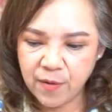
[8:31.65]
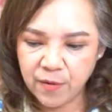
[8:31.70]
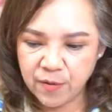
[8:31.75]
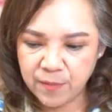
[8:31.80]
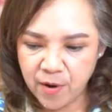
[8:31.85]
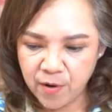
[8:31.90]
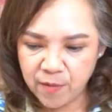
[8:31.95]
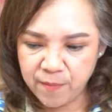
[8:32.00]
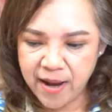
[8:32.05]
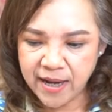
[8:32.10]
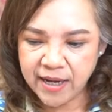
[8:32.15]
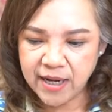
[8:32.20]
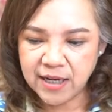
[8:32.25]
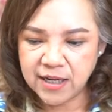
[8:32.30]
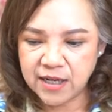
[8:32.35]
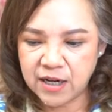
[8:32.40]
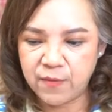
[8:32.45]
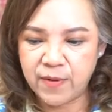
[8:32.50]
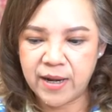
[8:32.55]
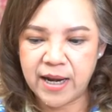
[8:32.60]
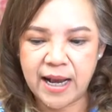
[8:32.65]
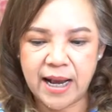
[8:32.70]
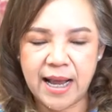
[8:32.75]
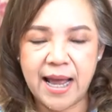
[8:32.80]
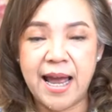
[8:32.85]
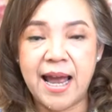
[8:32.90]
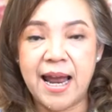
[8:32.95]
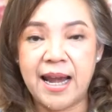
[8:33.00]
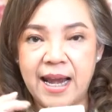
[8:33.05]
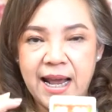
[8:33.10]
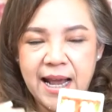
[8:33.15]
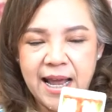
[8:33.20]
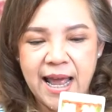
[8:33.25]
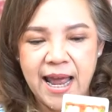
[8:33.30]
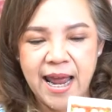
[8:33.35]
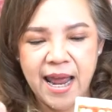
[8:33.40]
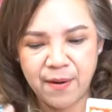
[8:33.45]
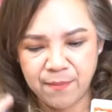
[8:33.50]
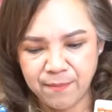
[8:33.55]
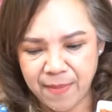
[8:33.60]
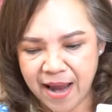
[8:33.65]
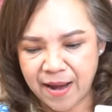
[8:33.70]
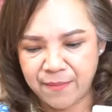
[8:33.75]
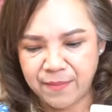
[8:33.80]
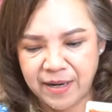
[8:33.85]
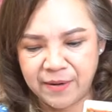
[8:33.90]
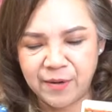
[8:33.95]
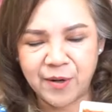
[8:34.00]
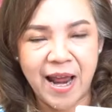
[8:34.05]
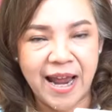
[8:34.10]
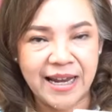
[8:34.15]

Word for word: คุณพ่อคุณแม่ที่เกิดในวันอังคารนะคะแฮงแมนมี